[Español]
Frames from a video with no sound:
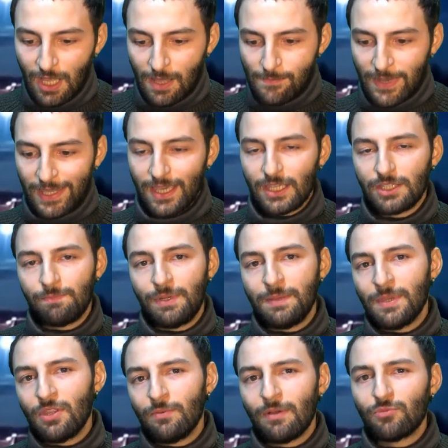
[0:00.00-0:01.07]
Veréis,
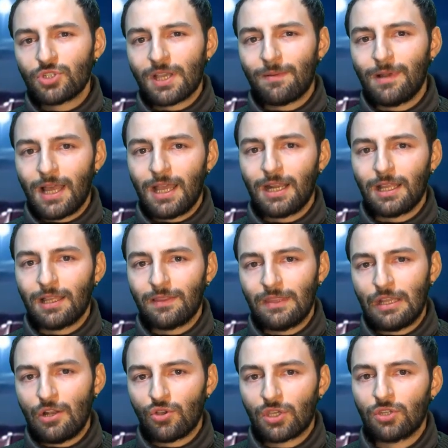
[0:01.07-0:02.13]
primero vamos a hablar
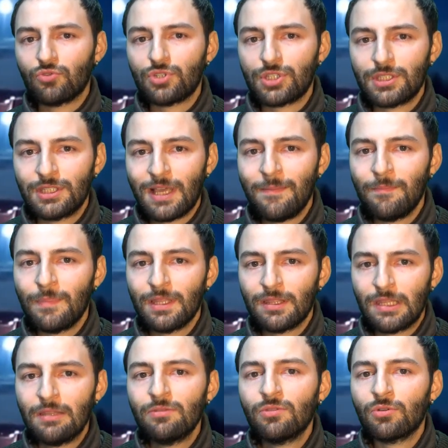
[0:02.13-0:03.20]
de lo que nos están
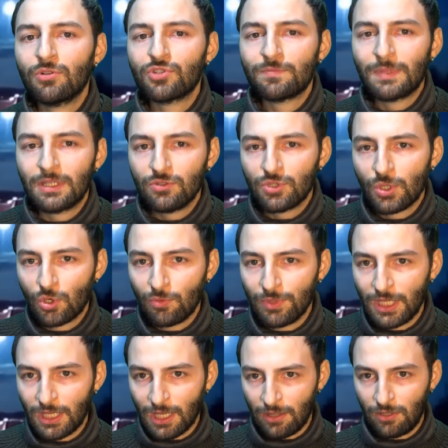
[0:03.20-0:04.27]
vendiendo los medios de
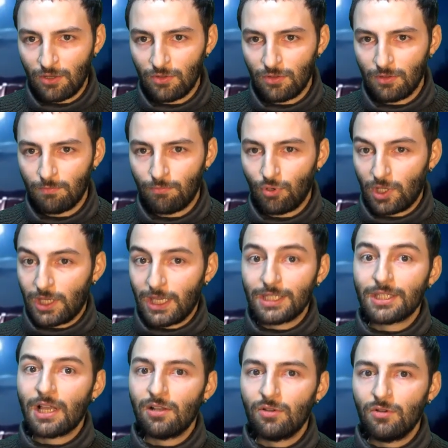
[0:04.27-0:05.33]
comunicación, porque
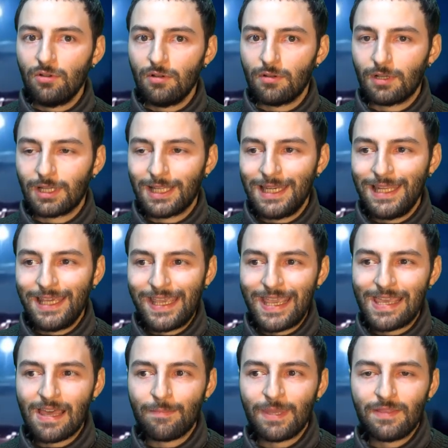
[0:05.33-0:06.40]
es algo
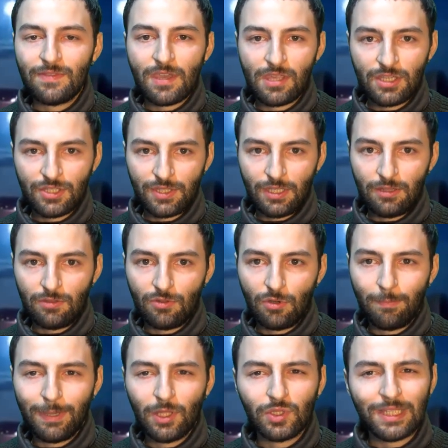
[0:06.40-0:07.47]
ligeramente
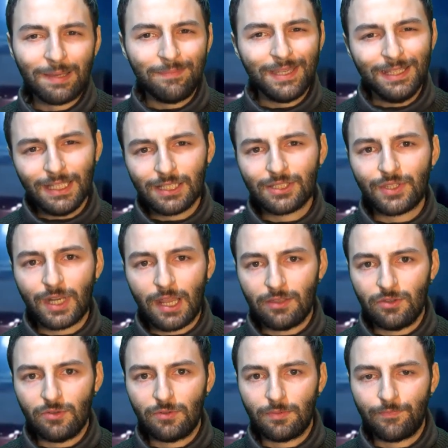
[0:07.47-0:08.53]
distinto, pero también
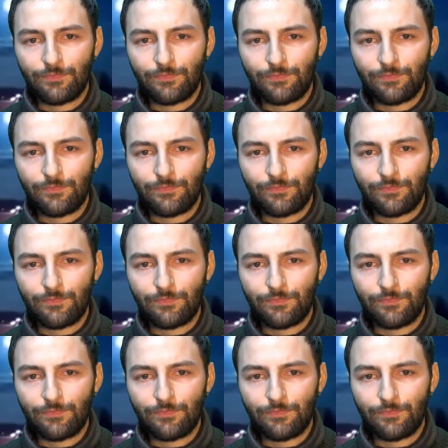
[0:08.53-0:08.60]
extraño.